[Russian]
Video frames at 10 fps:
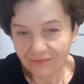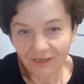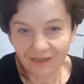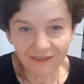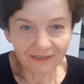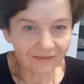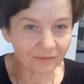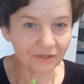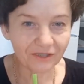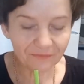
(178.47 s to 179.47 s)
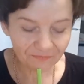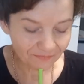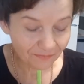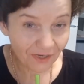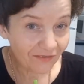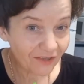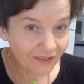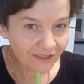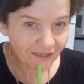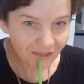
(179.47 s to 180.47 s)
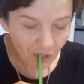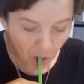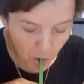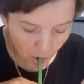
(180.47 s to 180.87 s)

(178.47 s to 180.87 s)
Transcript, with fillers: Как-то вообще правильно это ли?